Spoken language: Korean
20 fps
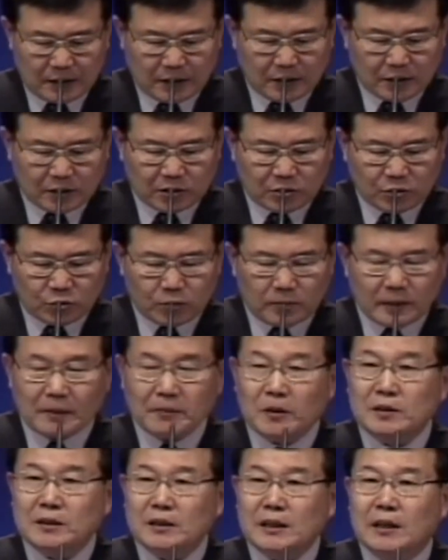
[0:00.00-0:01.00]
그 후배
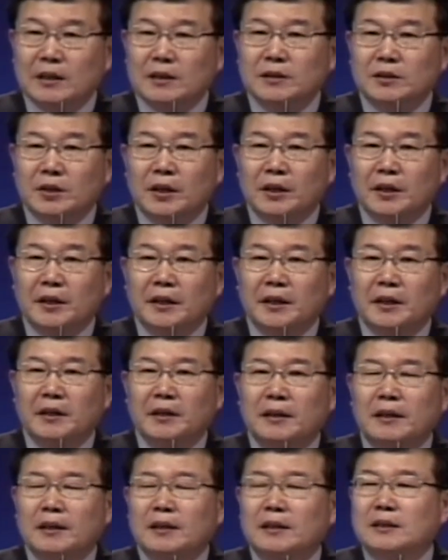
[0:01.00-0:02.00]
목사는
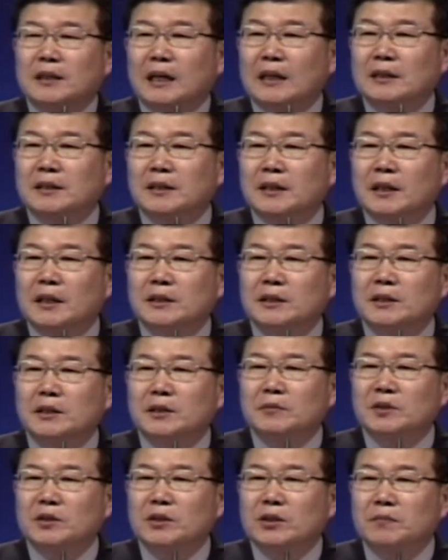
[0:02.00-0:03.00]
저에게 자신의
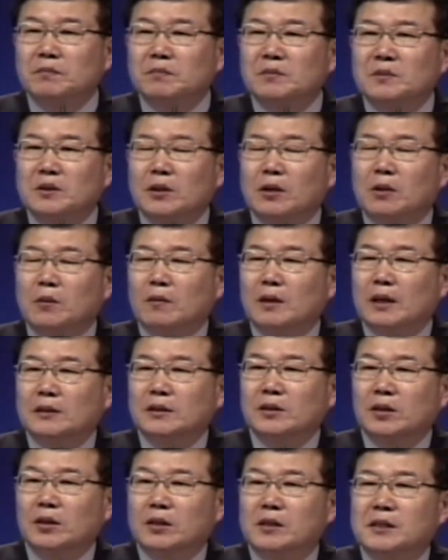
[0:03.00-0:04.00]
지금 심정과
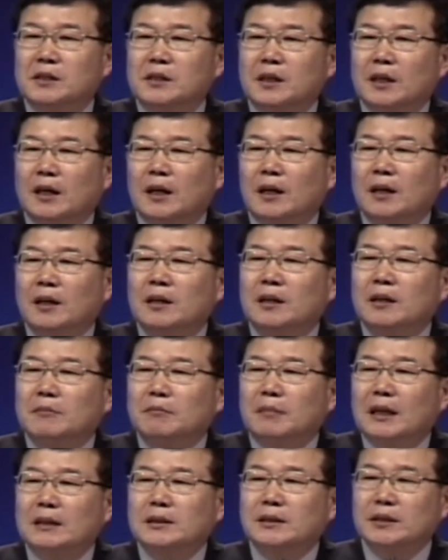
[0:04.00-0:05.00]
처지가
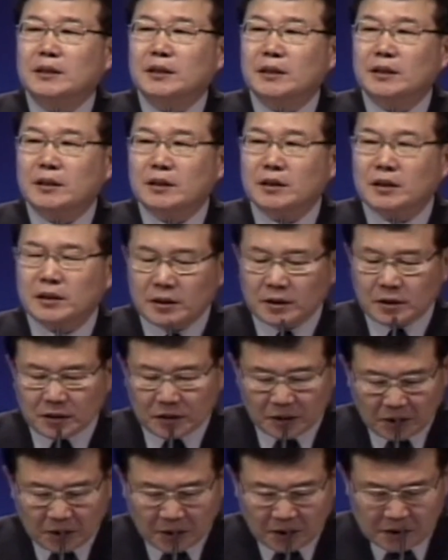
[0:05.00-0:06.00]
마치 끈
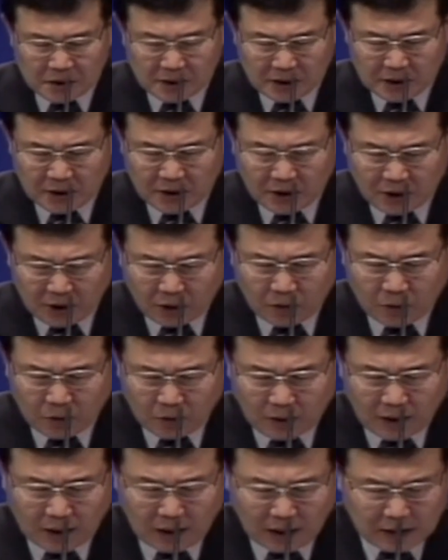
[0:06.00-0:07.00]
떨어진
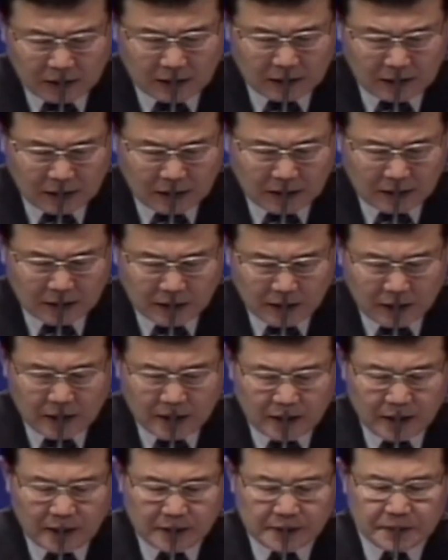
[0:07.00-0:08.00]
연과 같다
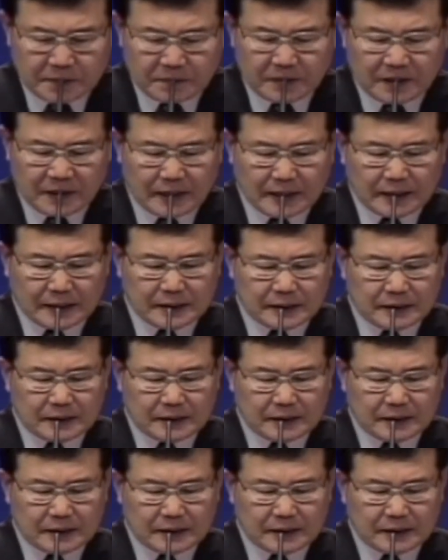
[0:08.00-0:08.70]
얘기했습니다.